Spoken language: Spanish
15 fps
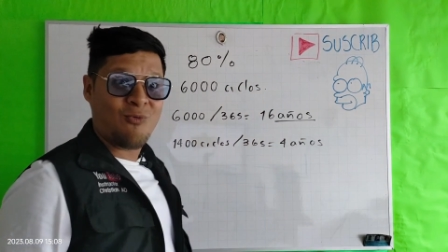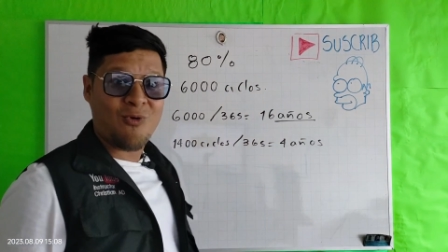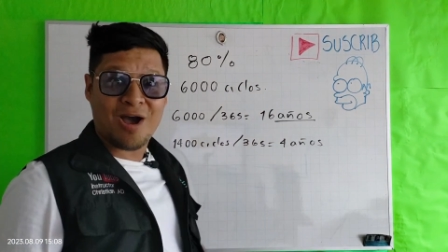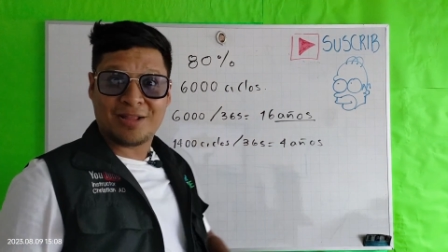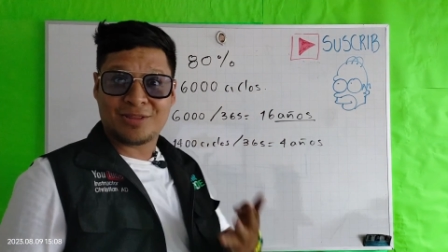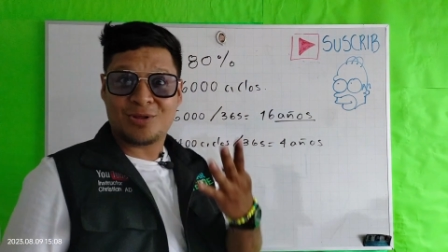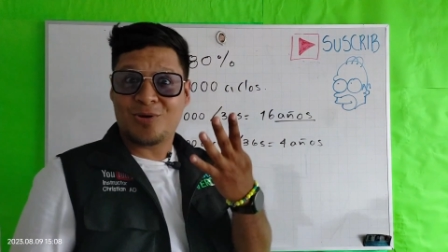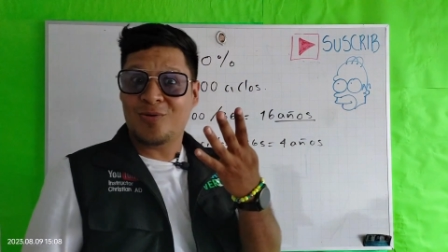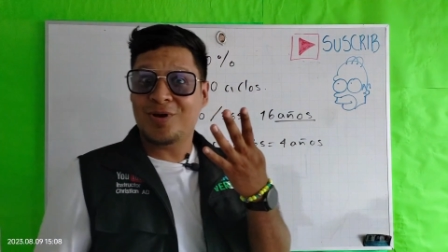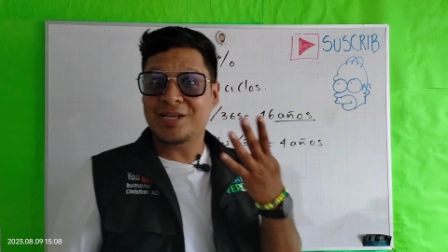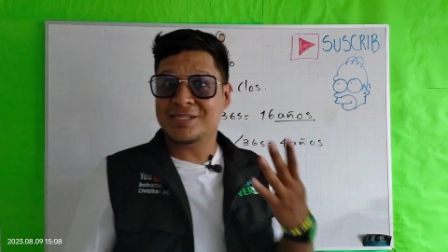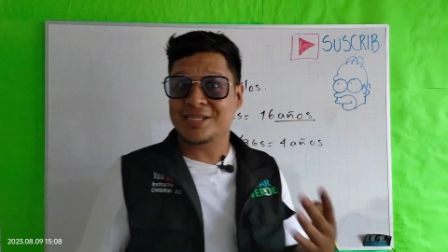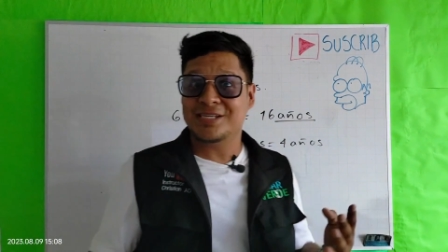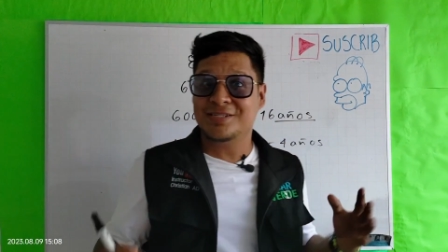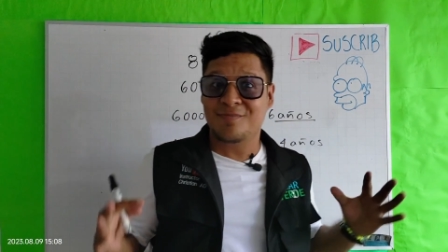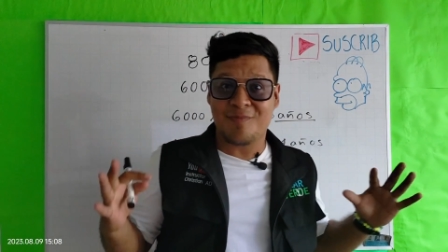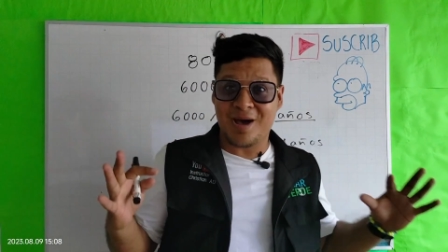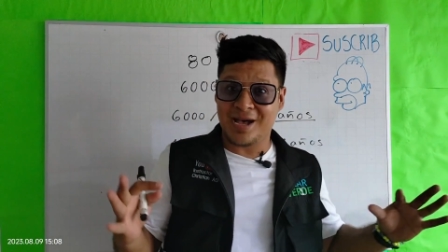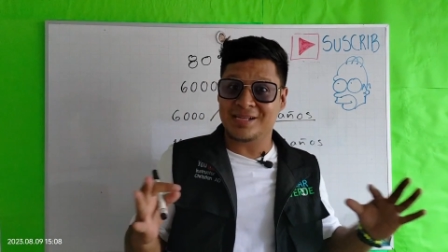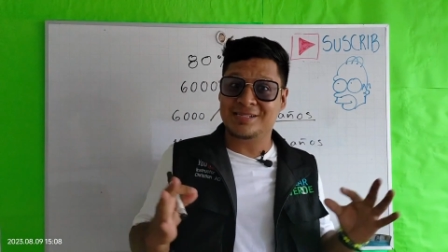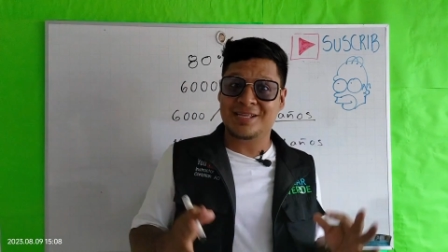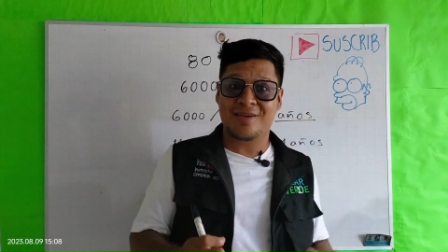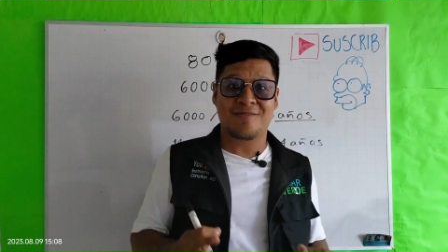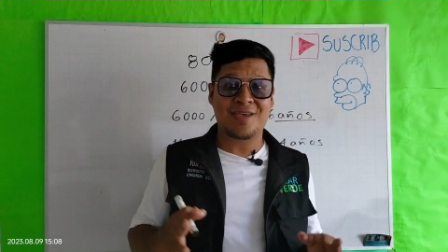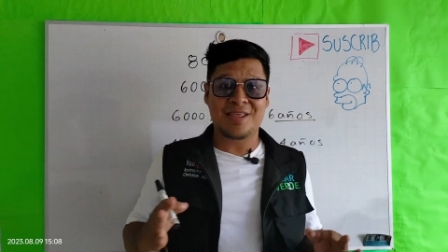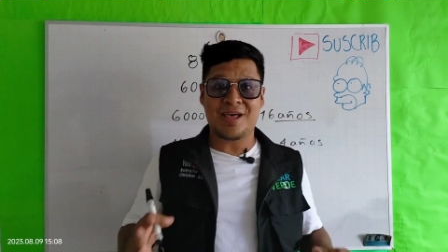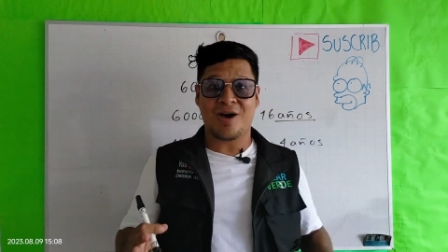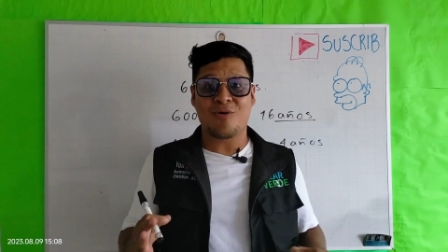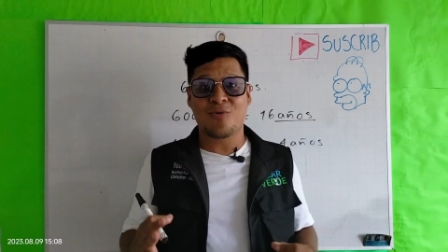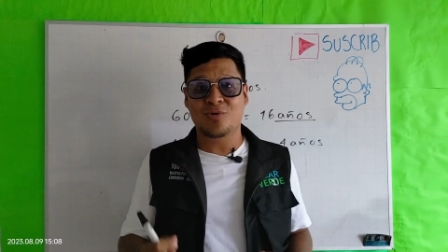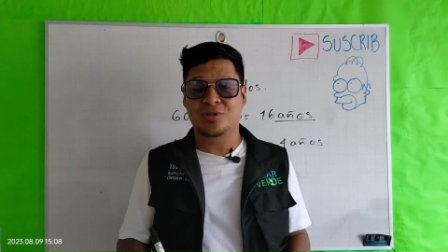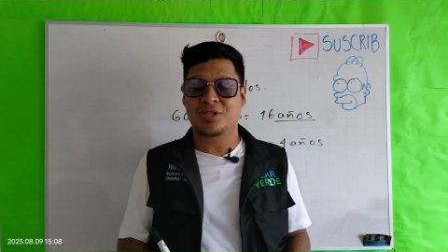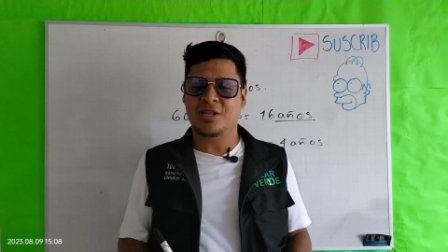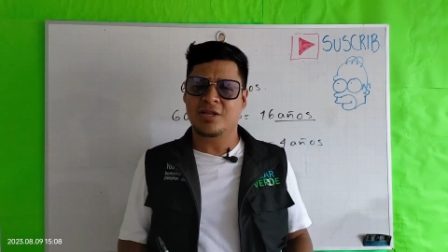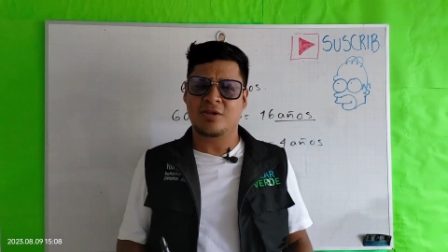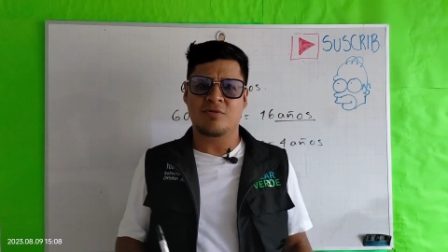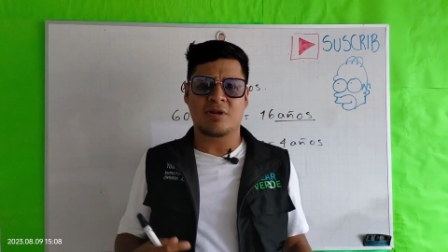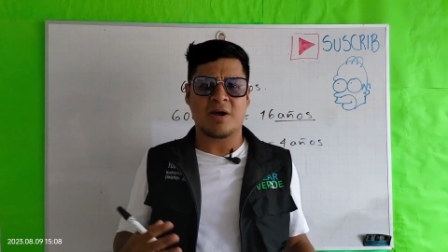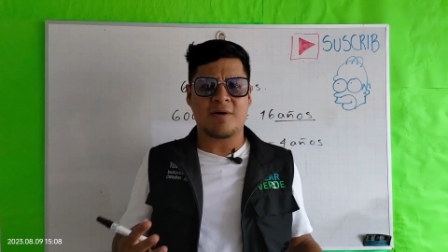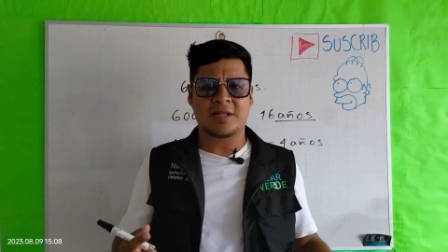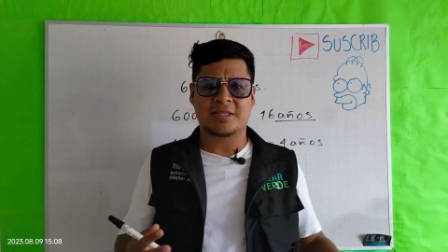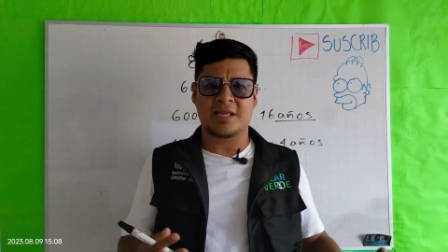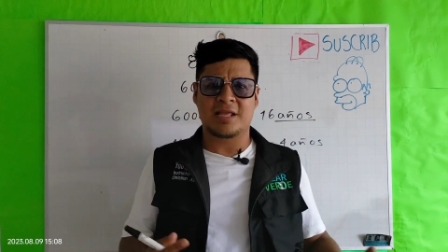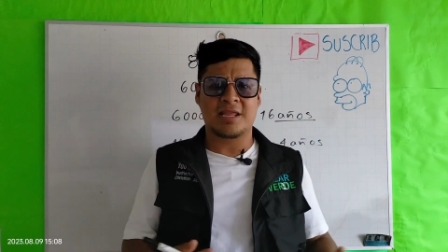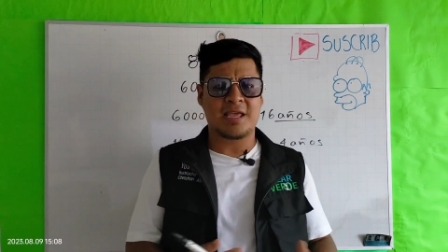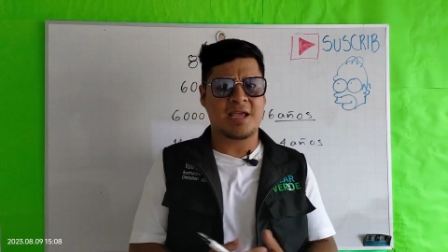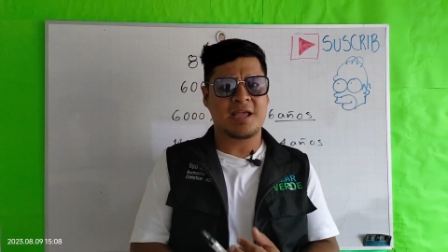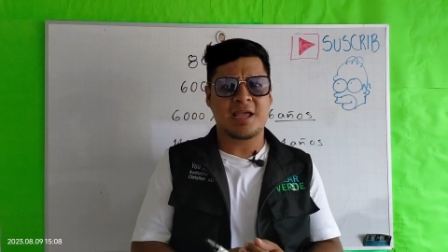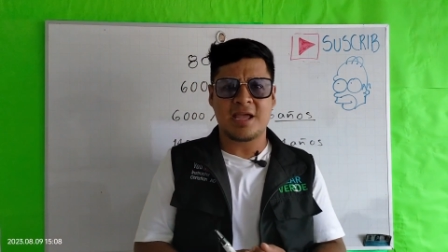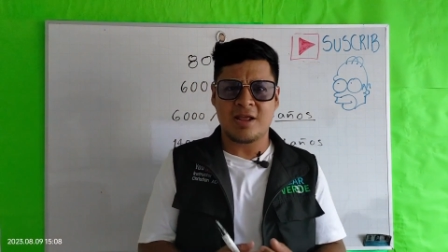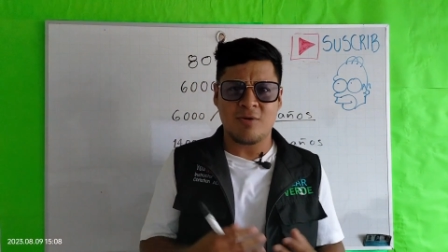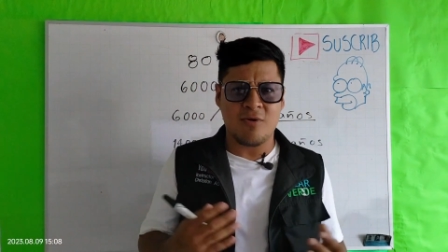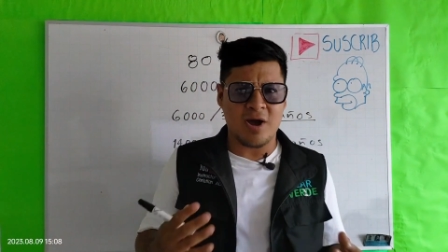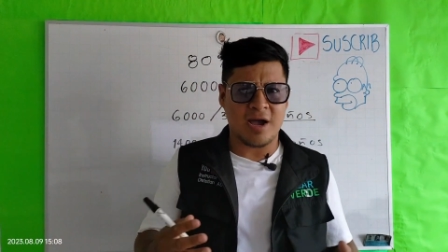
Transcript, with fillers: cuatro veces más de vida útil que una batería en gel o